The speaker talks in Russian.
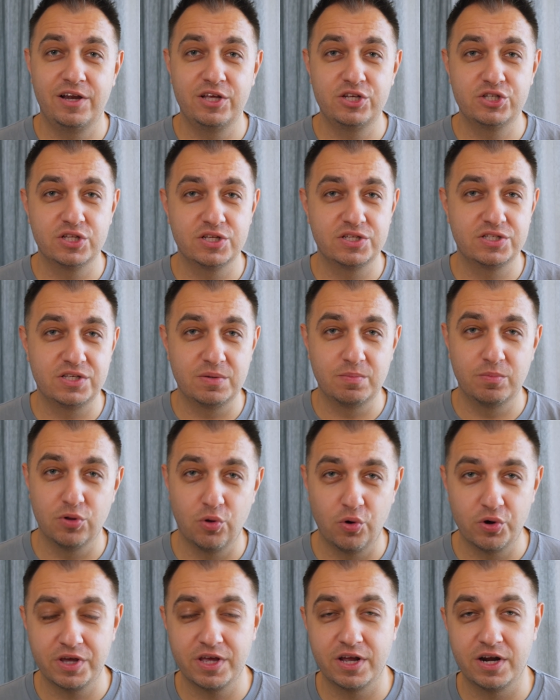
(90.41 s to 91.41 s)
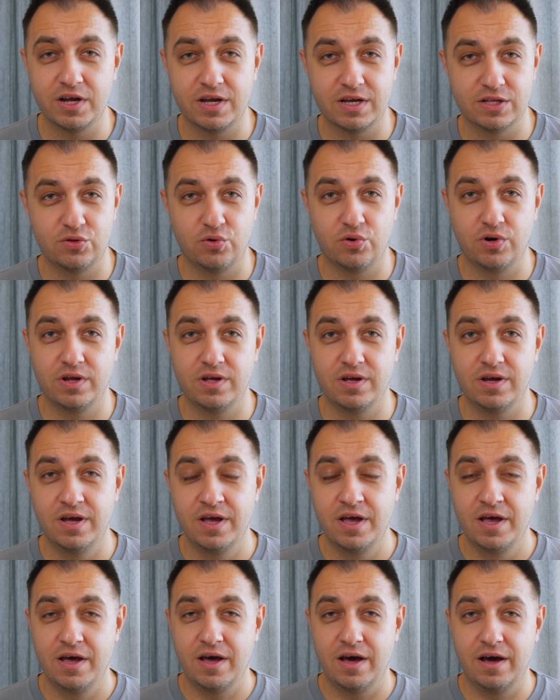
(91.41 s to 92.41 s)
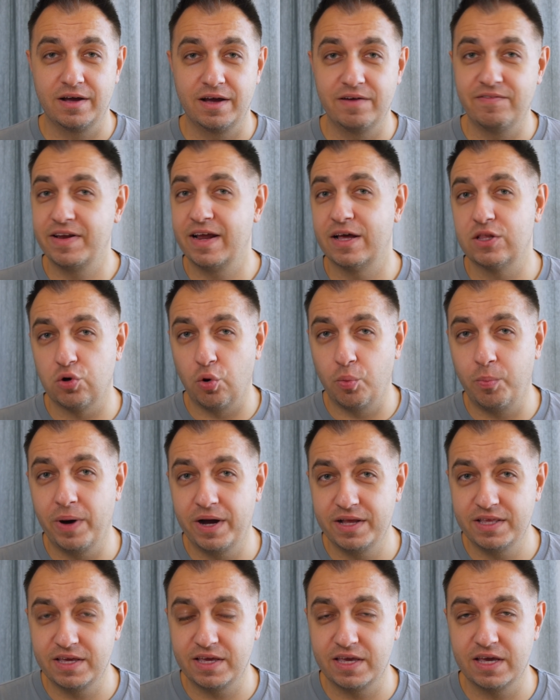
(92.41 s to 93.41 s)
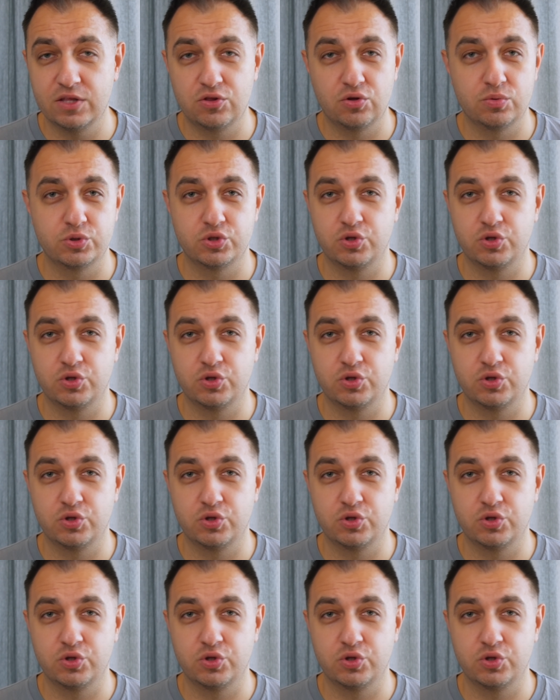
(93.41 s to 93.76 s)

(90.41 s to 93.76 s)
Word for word: личности, блогеры, которые э, говорят о панике, о том,